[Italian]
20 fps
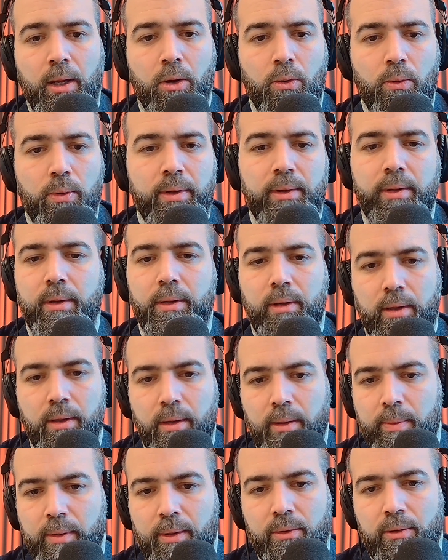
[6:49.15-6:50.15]
Quindi,
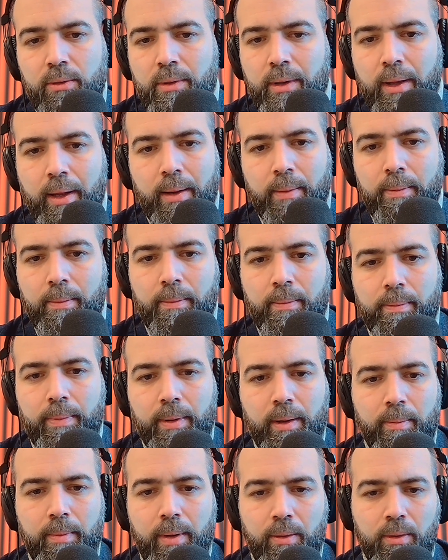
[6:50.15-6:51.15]
ripeto, non è
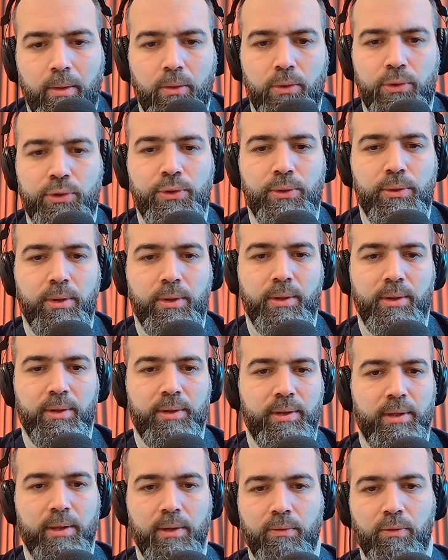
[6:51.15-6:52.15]
per me una questione di
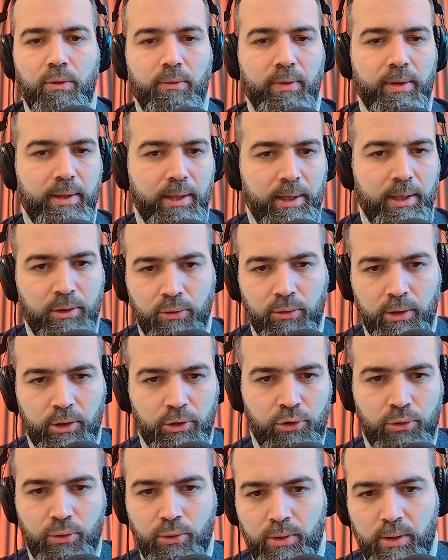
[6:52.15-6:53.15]
tifo, vedete, ho
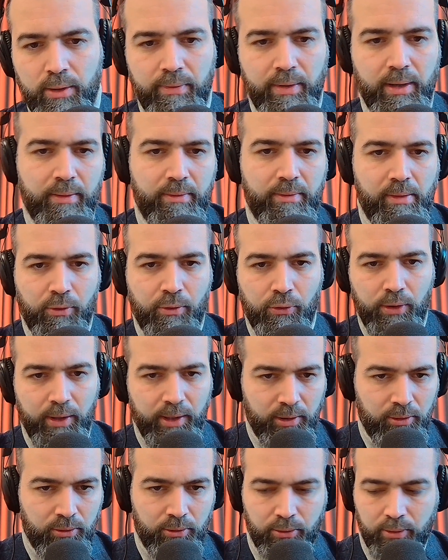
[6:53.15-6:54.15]
ragione, ve l'avevo
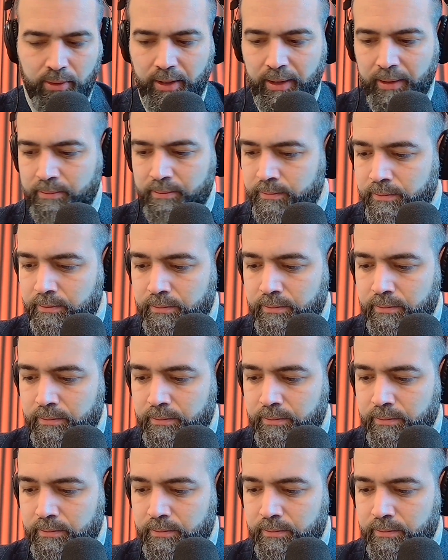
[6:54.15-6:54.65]
detto che